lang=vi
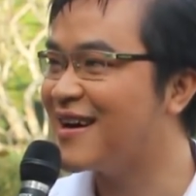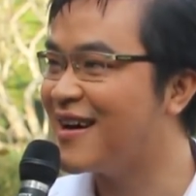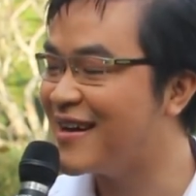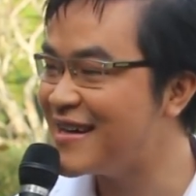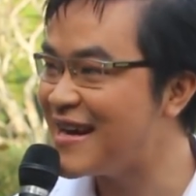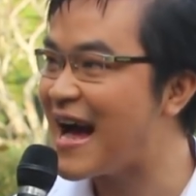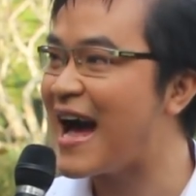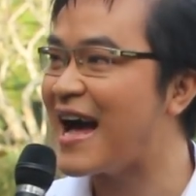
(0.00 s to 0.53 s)

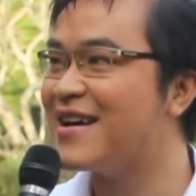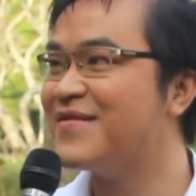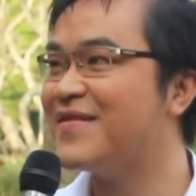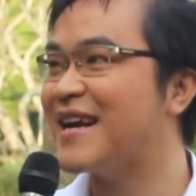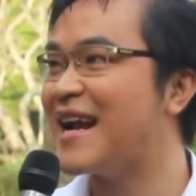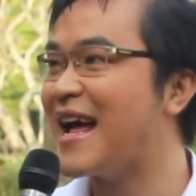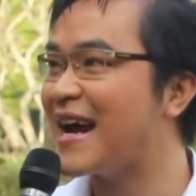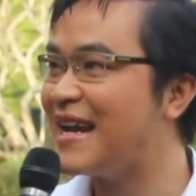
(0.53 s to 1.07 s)
Khởi đã
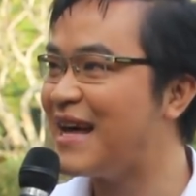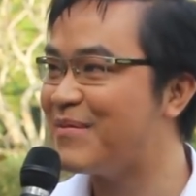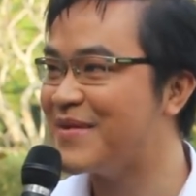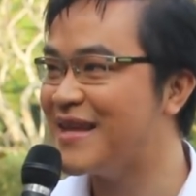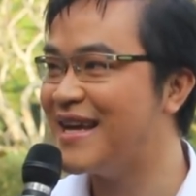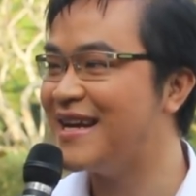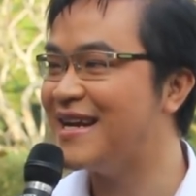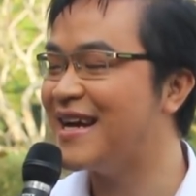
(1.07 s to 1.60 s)
và đang
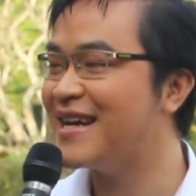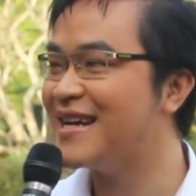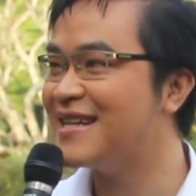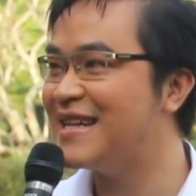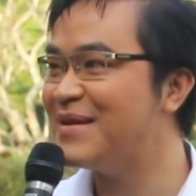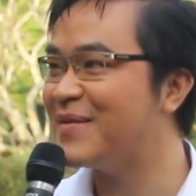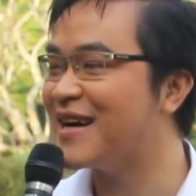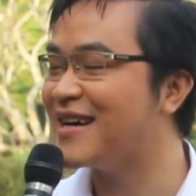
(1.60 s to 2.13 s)
làm gì
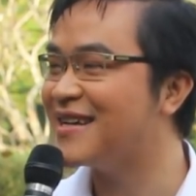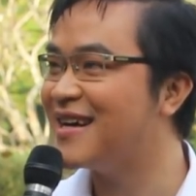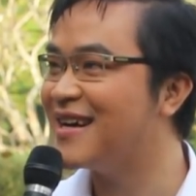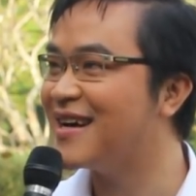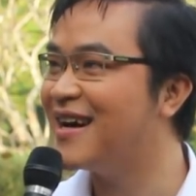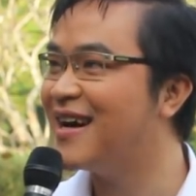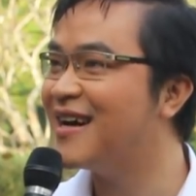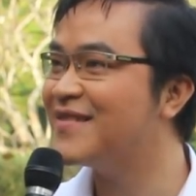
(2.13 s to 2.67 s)
để tiếp cận
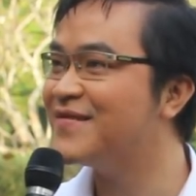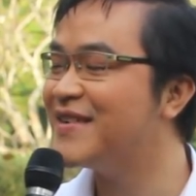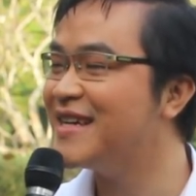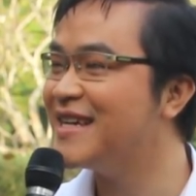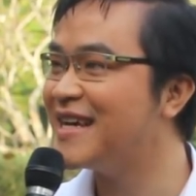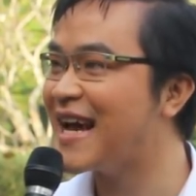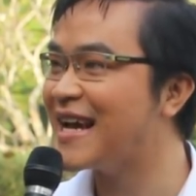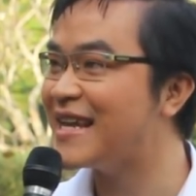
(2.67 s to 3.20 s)
gần hơn
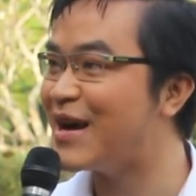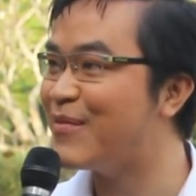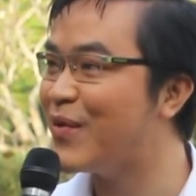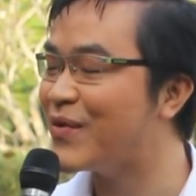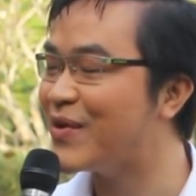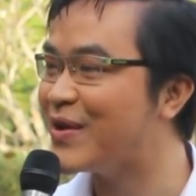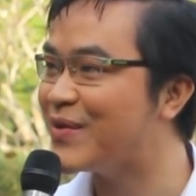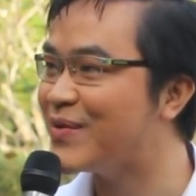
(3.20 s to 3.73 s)
với khán giả
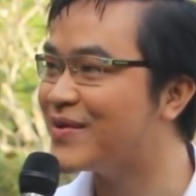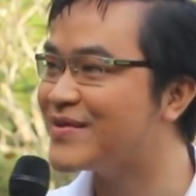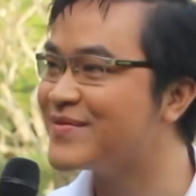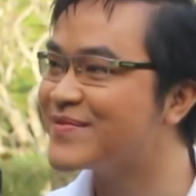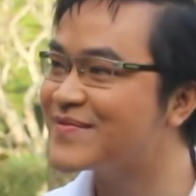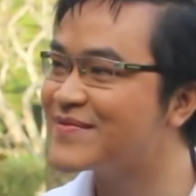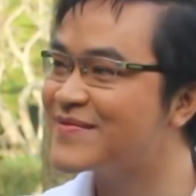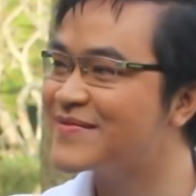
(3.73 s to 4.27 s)
mộ điệu?